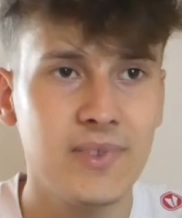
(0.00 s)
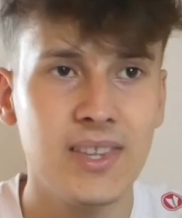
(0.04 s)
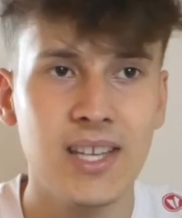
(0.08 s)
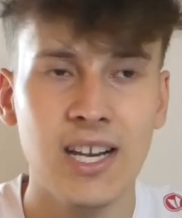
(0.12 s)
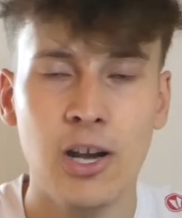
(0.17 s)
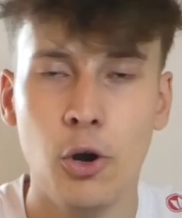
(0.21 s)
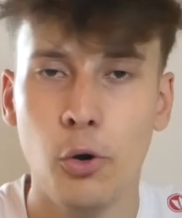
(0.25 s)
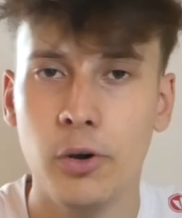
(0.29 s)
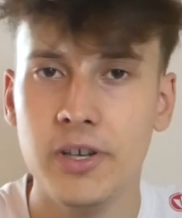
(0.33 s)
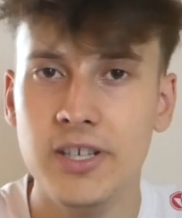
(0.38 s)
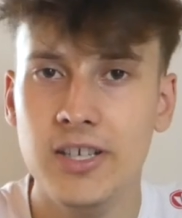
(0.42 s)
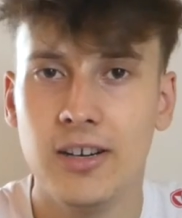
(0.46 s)

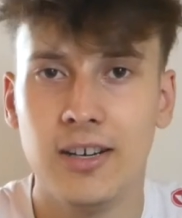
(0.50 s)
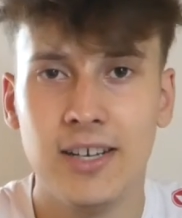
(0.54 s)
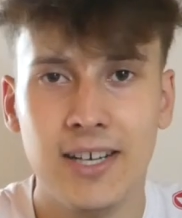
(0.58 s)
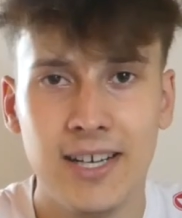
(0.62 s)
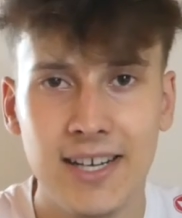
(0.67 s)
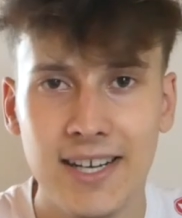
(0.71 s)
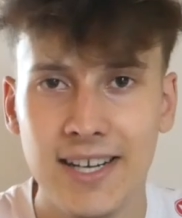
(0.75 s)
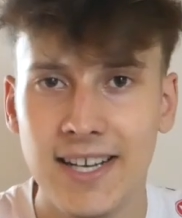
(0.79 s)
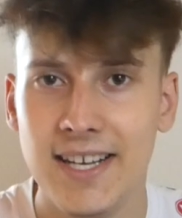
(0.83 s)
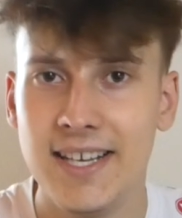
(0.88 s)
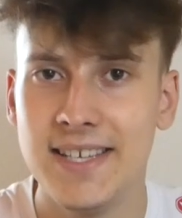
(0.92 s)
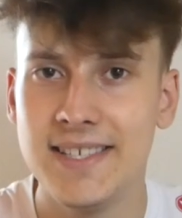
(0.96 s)
Auch hier
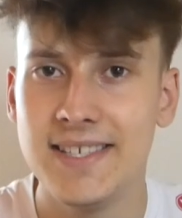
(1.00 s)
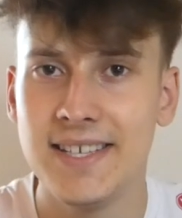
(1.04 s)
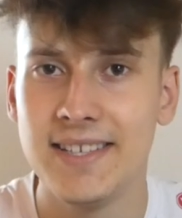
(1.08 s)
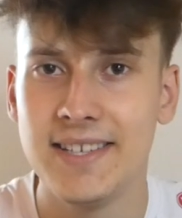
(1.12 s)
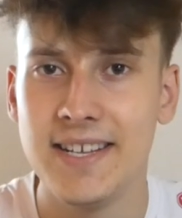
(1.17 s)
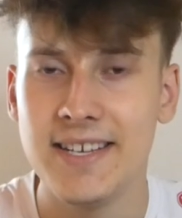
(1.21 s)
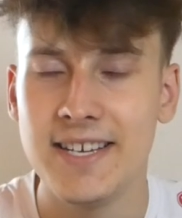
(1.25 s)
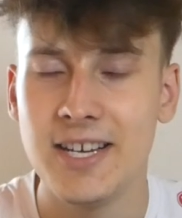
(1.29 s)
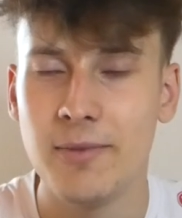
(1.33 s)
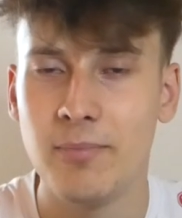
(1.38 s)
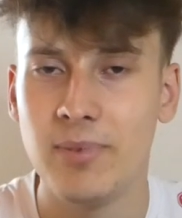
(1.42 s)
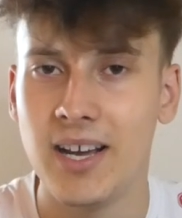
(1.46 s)
ist eine
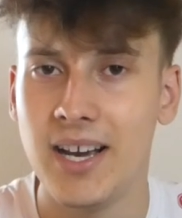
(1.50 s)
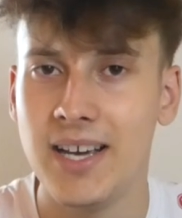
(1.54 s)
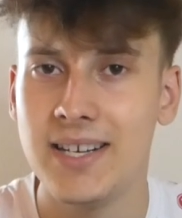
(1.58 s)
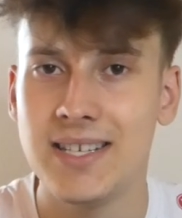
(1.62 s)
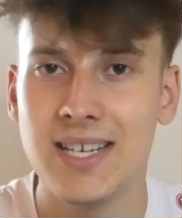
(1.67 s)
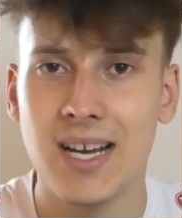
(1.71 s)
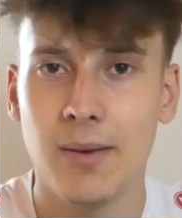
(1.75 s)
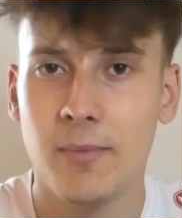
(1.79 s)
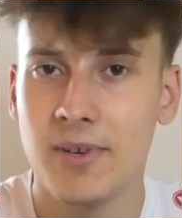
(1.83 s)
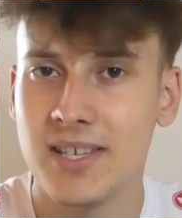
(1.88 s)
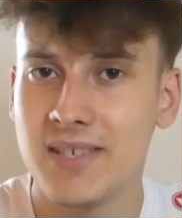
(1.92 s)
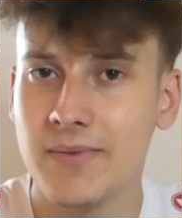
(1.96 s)
dicke
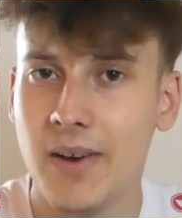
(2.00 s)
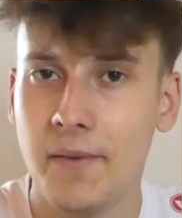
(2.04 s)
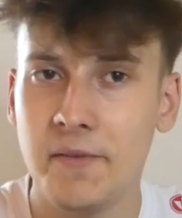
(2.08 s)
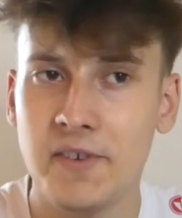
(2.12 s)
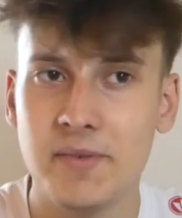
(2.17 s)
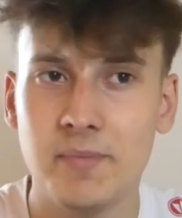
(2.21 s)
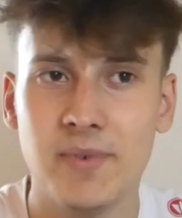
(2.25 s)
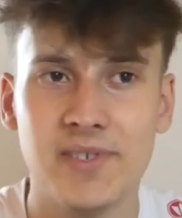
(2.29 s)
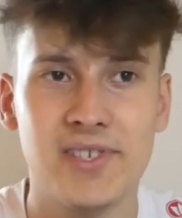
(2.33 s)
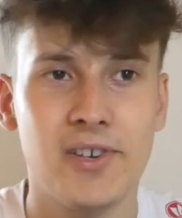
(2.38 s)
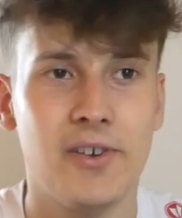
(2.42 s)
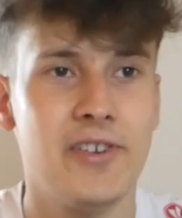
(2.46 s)
Pleite, aber es war
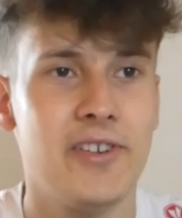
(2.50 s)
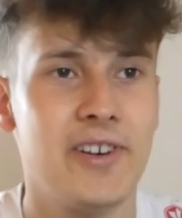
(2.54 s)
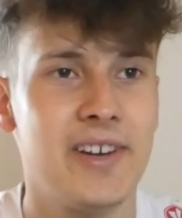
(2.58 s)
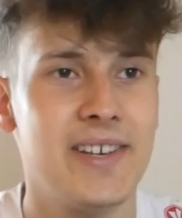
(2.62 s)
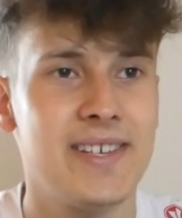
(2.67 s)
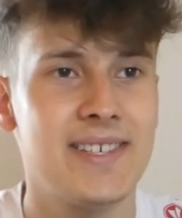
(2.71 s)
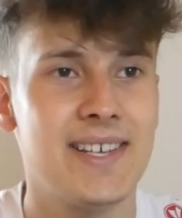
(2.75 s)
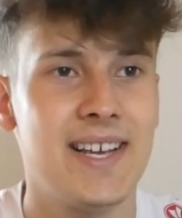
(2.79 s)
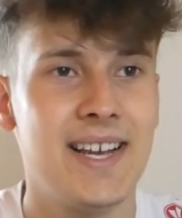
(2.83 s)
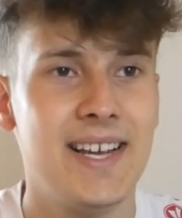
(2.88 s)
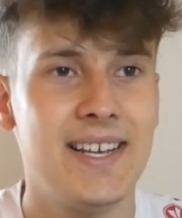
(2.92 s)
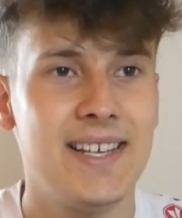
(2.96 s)
was
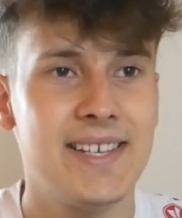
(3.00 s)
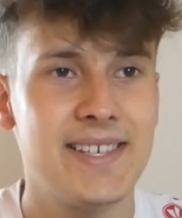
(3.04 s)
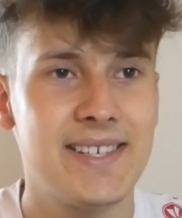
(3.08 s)
Besonderes.